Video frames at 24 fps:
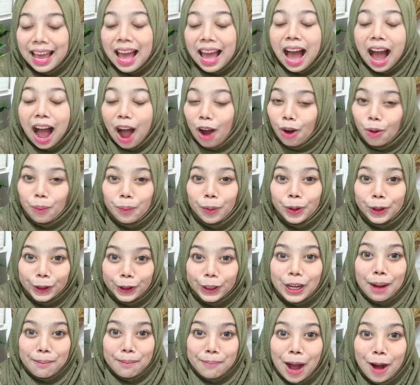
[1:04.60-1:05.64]
Aku pun
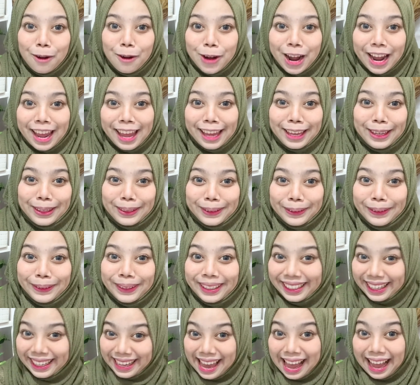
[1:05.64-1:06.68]
juga mau kayak gitu,
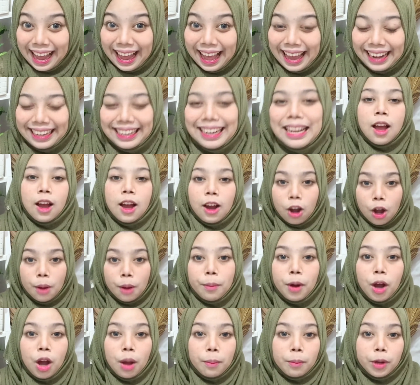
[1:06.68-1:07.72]
ya kan?
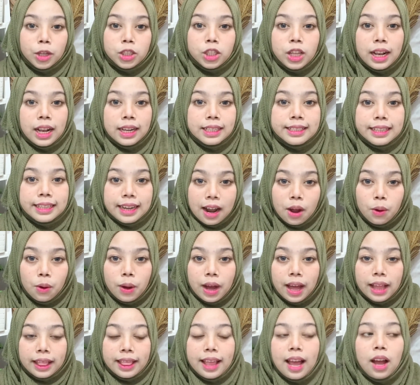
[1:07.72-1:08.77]
Ngomong-ngomong soal
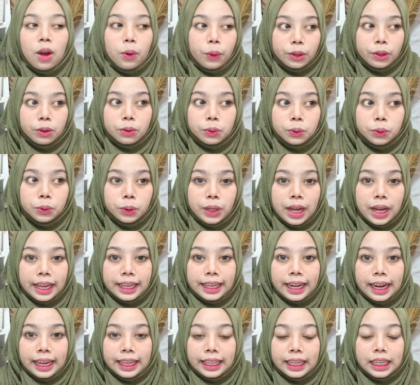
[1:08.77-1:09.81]
jerawat, aku itu
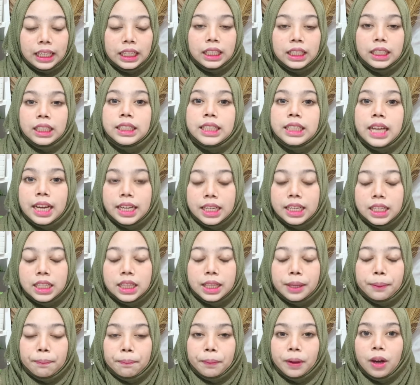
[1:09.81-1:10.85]
akhir-akhir ini jadi
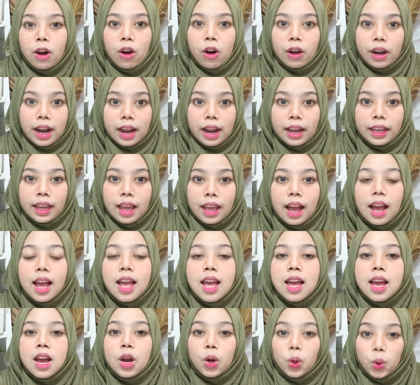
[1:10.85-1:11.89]
tipe orang yang
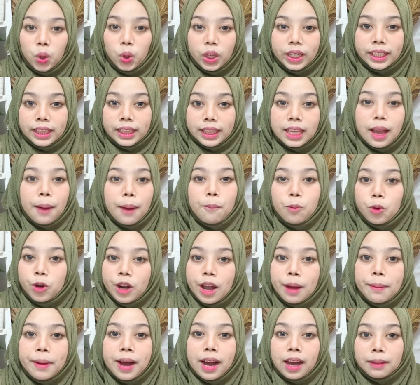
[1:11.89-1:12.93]
kulitnya
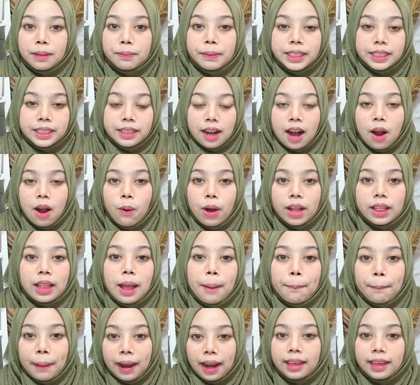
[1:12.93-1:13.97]
mudah banget berjerawat,
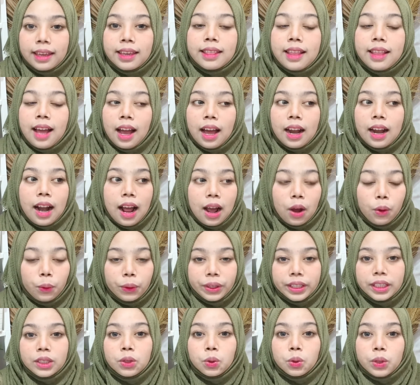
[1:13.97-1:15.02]
apalagi tangan
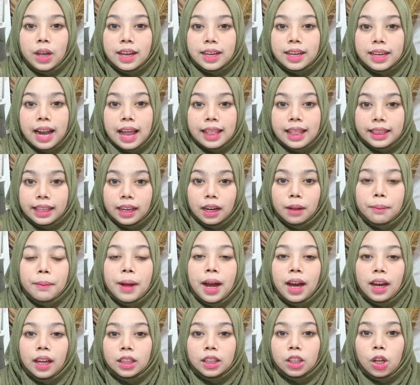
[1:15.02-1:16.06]
aku ini suka gratil
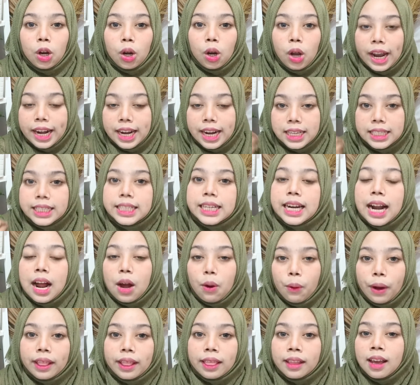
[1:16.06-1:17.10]
banget kalau ada
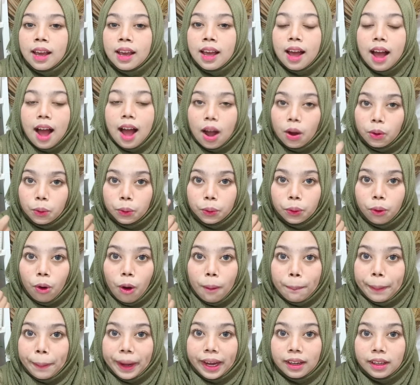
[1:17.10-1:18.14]
jerawat, aku
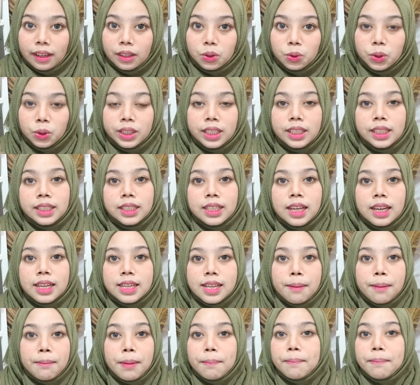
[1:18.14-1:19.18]
kopek gitu, jadinya
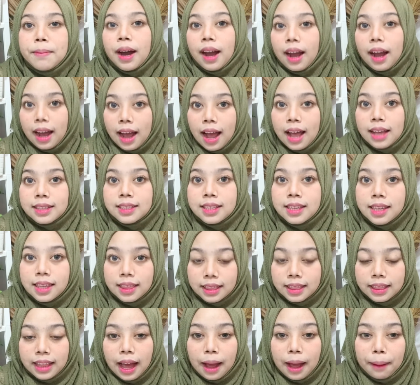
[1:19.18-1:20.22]
dia membekas
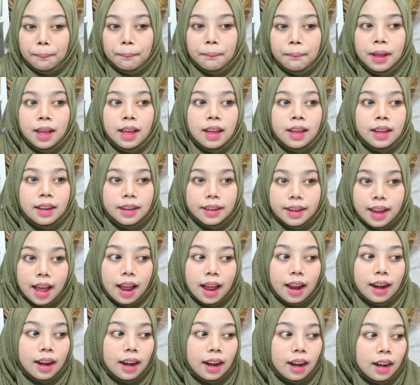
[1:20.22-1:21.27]
hitam.
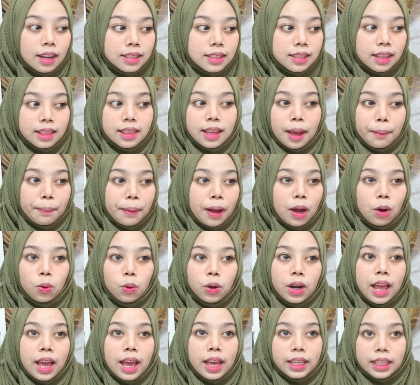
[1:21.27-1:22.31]
Dan setiap
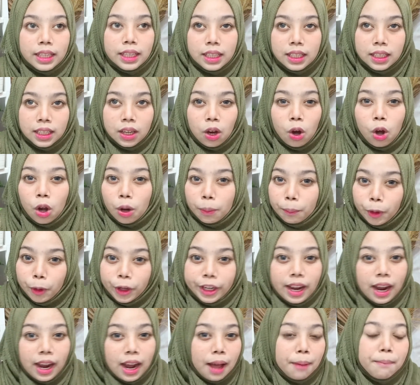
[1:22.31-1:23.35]
aku lagi
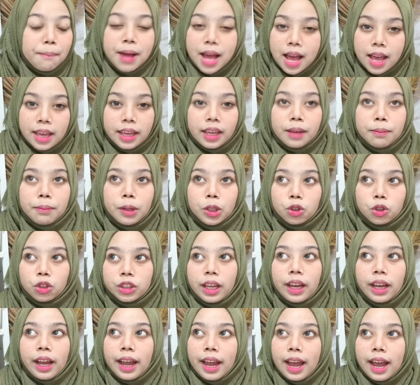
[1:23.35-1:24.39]
hormon yang gak baik,
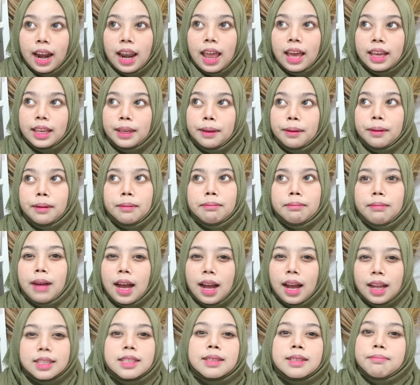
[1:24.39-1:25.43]
maksudnya kayak lagi
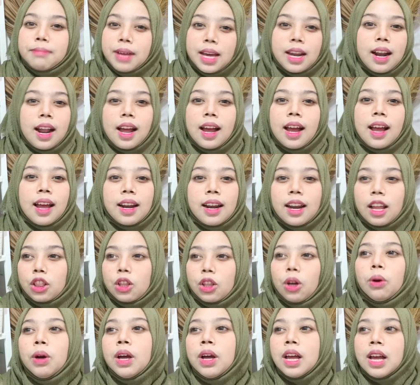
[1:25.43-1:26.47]
makan sembarangan
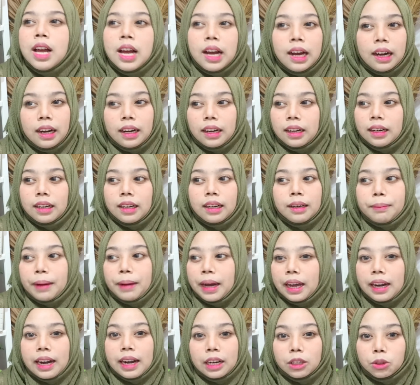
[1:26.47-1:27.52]
atau uh,
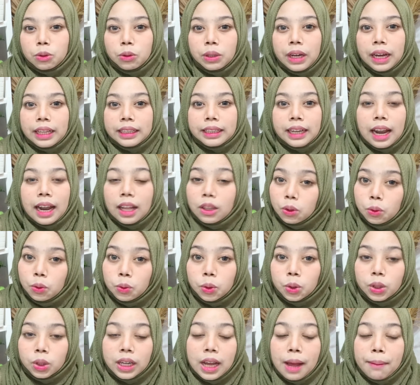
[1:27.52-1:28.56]
makananku gak
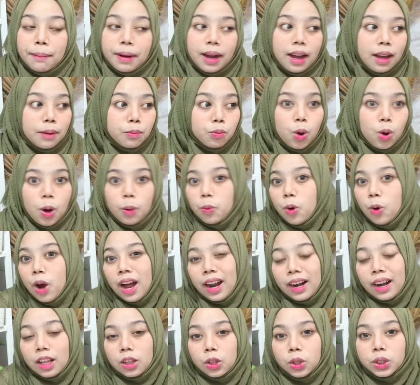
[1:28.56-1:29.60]
teratur, Gak makan
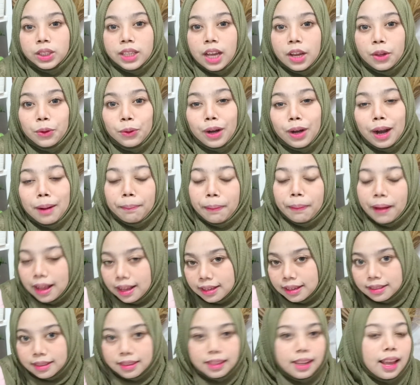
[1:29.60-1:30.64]
buah-buahan atau sayur sayuran
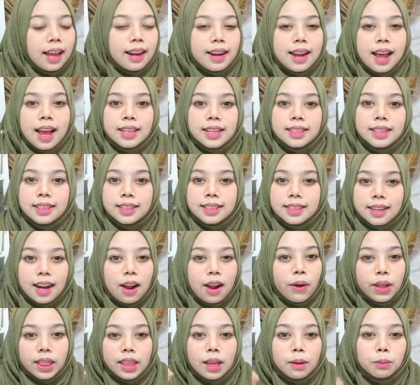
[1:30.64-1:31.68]
pasti ada aja
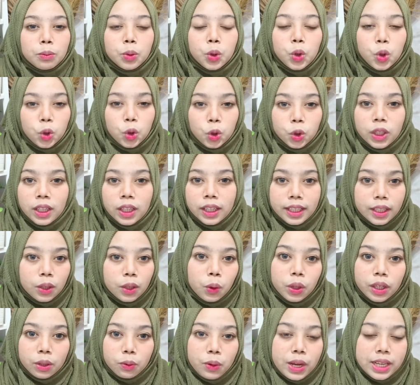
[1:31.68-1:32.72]
jerawat yang muncul di
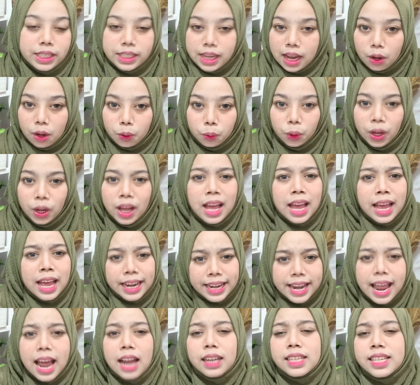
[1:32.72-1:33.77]
kulit wajah aku
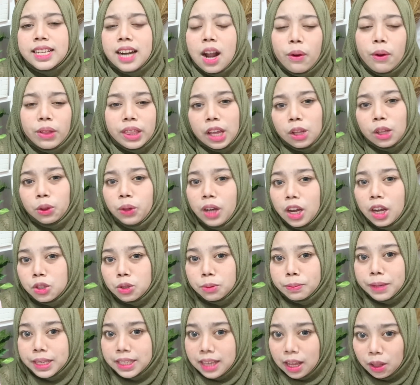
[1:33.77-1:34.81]
dan jerawatnya itu nggak
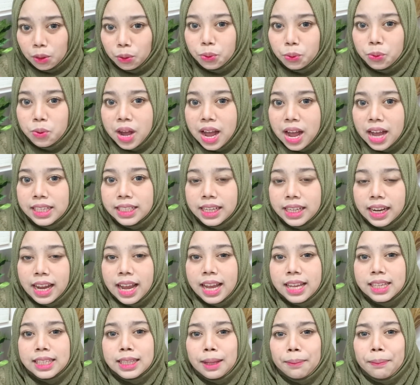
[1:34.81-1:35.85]
cuma satu dua aja
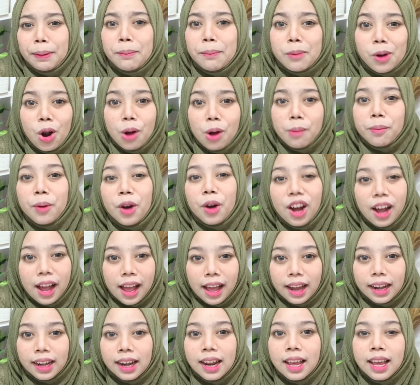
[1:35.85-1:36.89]
guys tapi
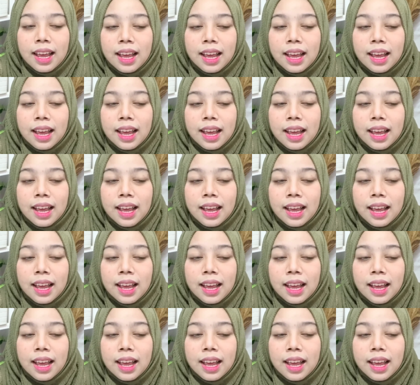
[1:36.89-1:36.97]
berombongan